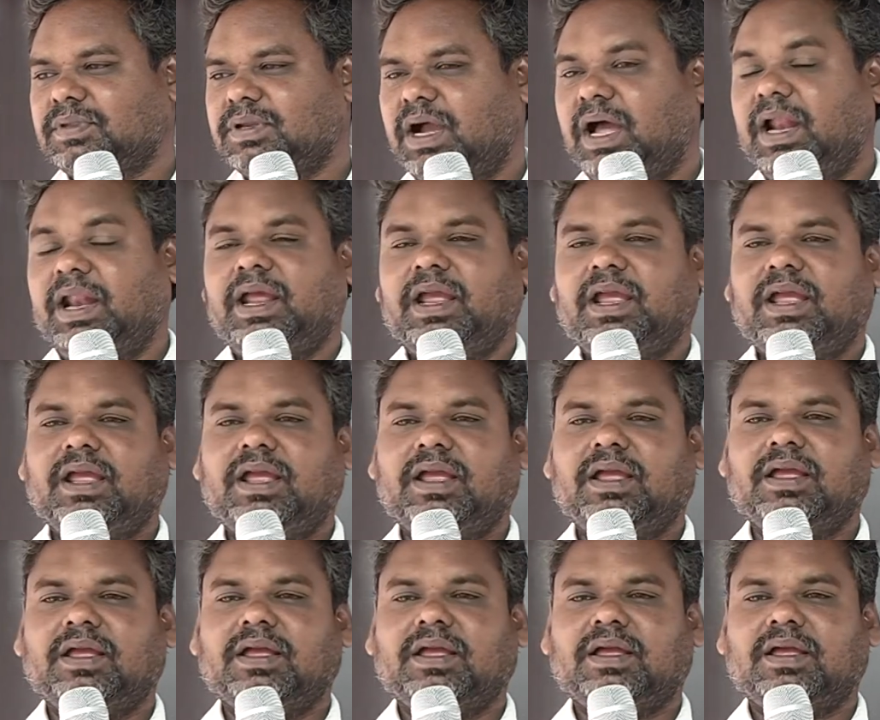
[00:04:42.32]
అని
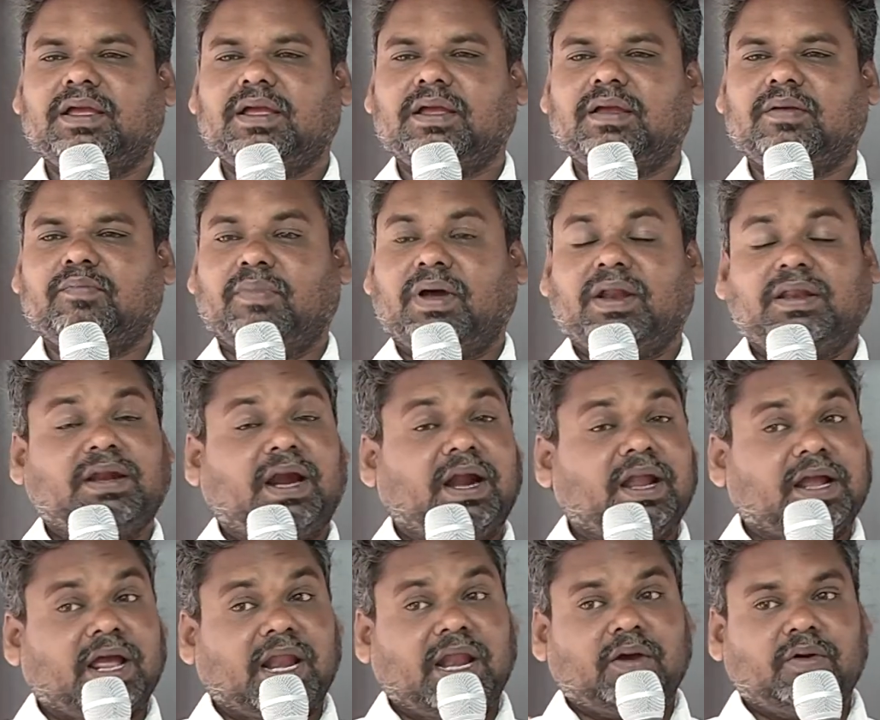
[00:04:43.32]
మన
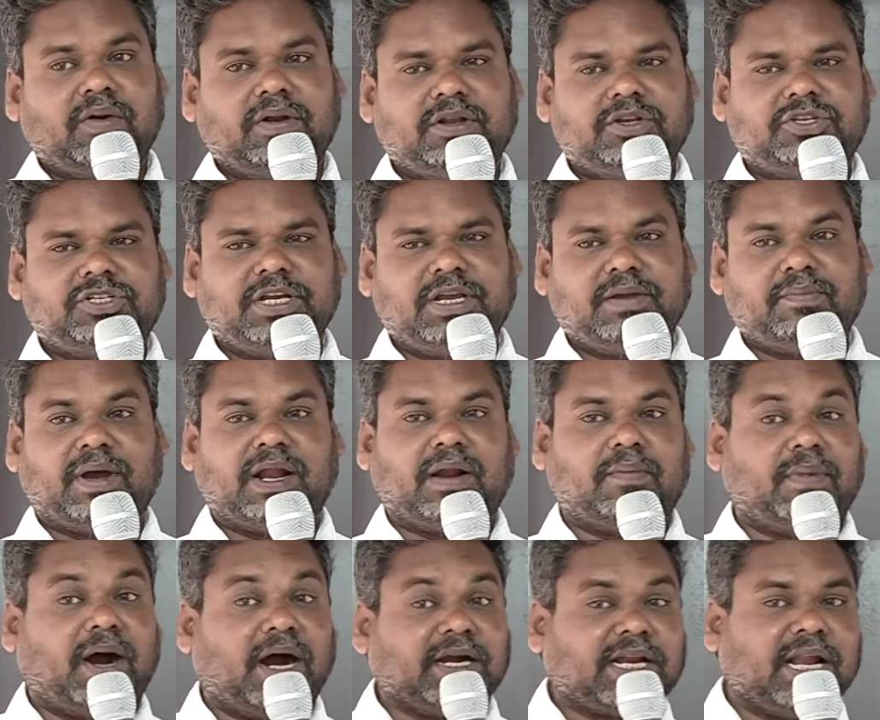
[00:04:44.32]
నడకల గురించి మన
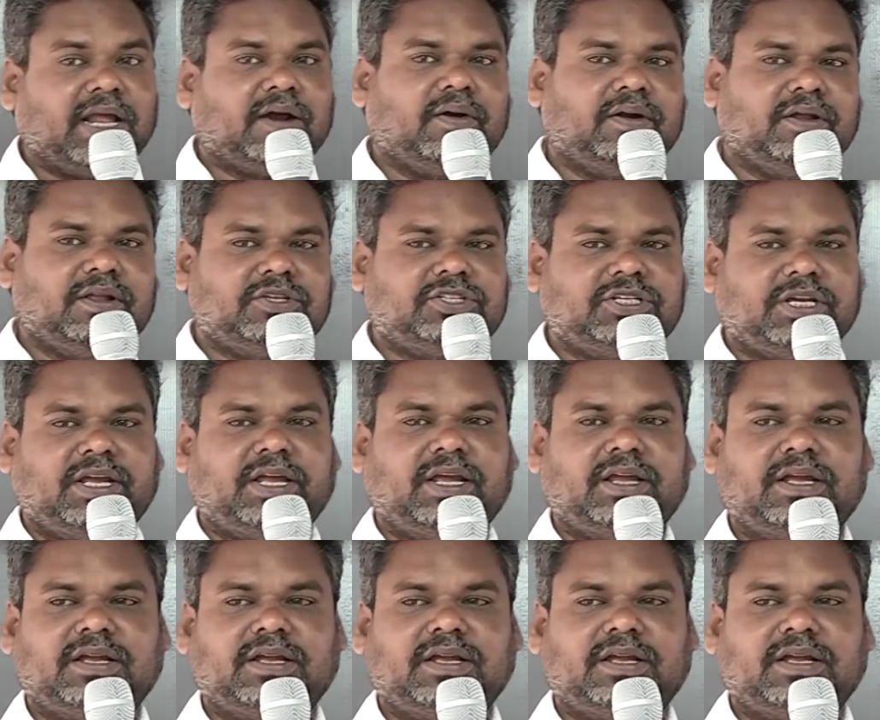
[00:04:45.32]
మాటల గురించి